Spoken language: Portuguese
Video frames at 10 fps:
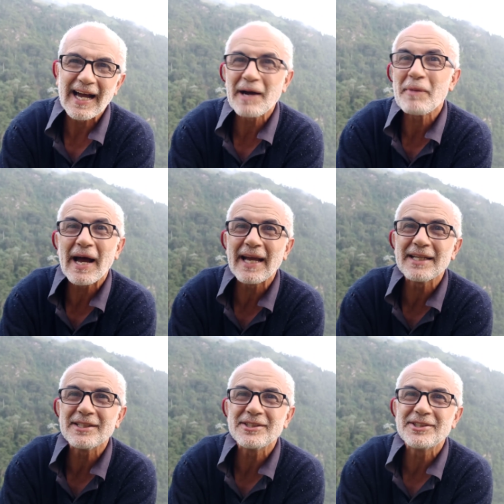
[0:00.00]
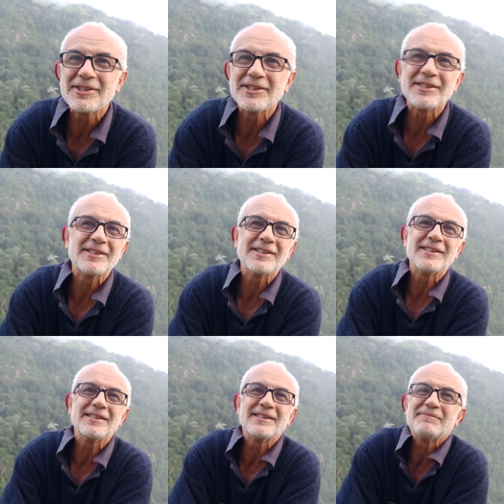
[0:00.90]
A mais
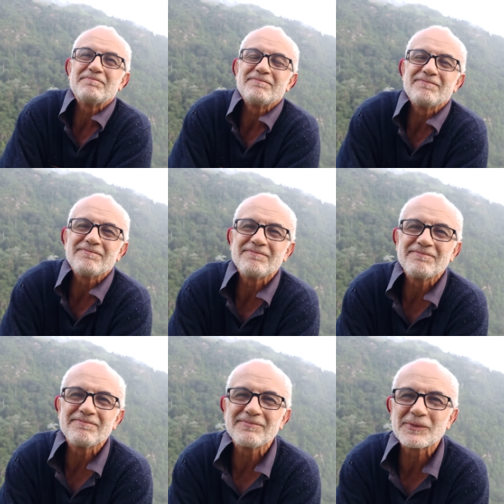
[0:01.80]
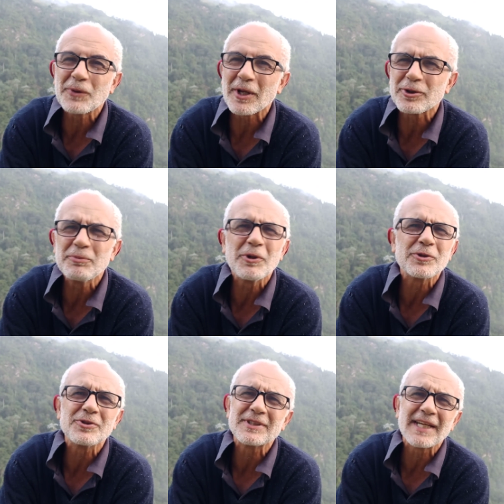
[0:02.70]
de
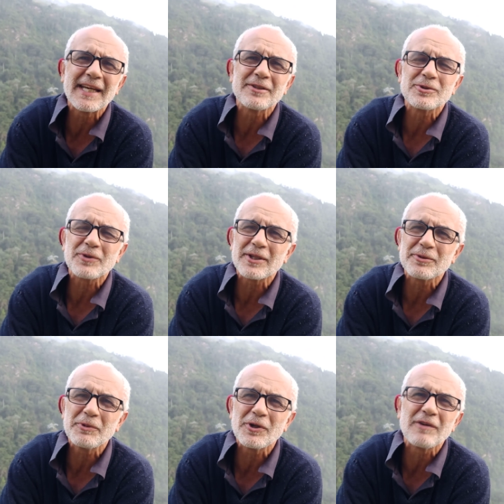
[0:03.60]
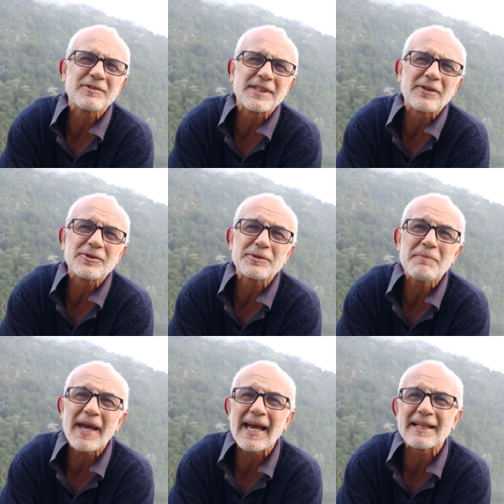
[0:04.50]
4.800, 4.900
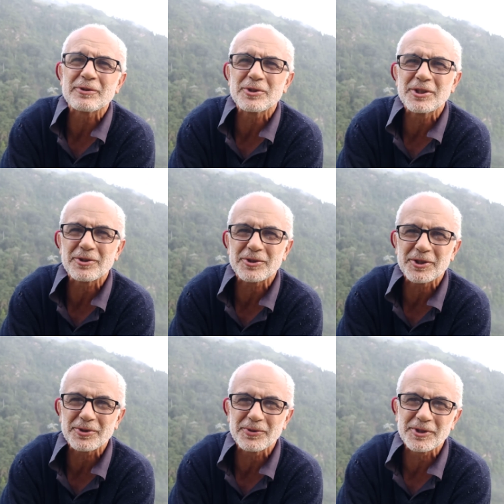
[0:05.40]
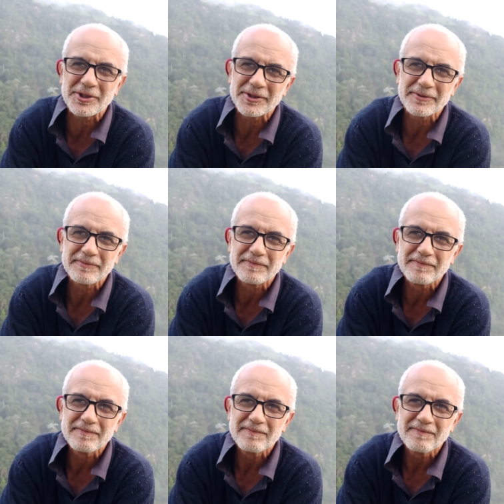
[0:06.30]
metros de altitude.
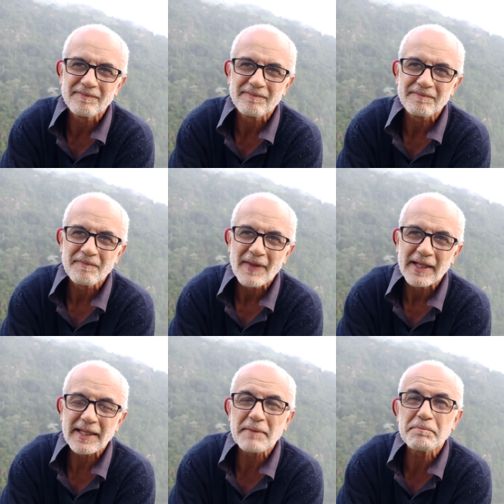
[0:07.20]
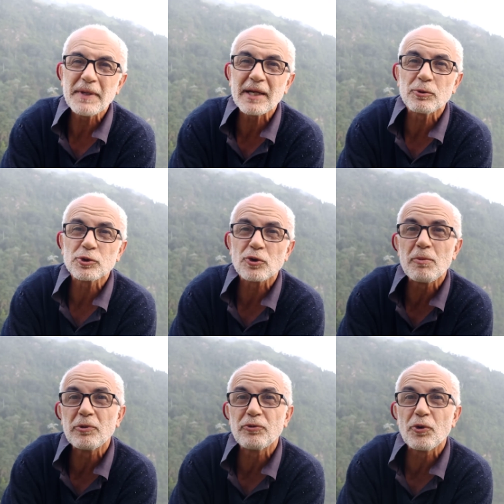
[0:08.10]
Tem picos
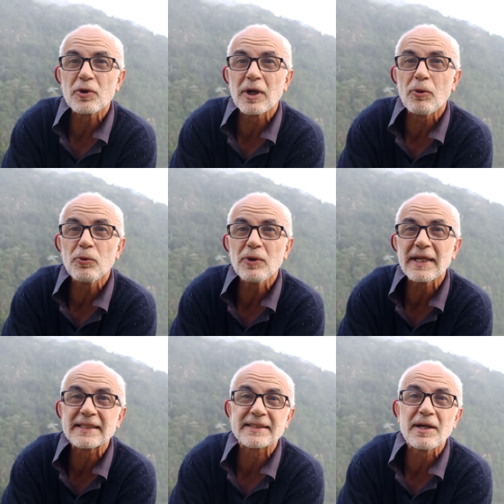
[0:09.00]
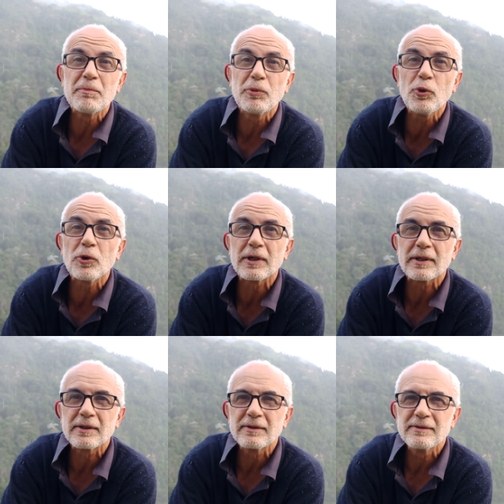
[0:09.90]
como o vulcão Lixcambur,
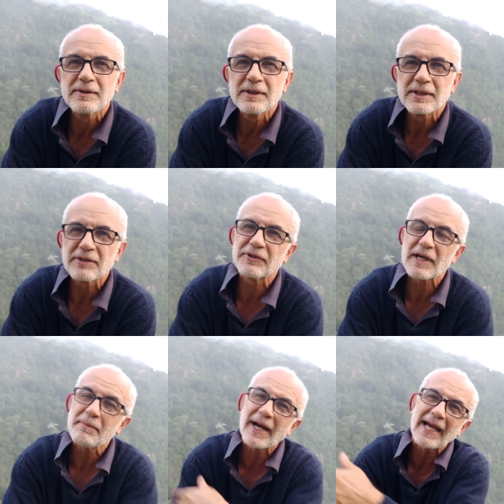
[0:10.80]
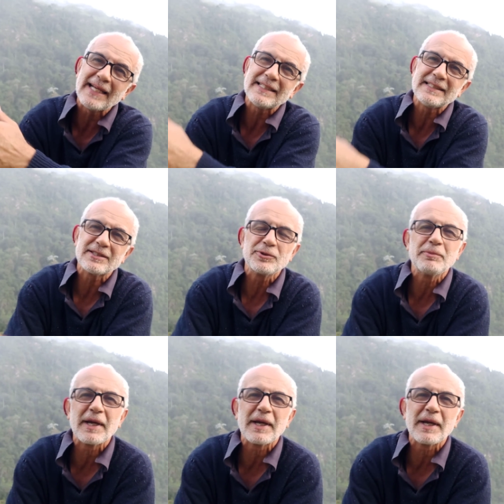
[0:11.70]
que fica mais no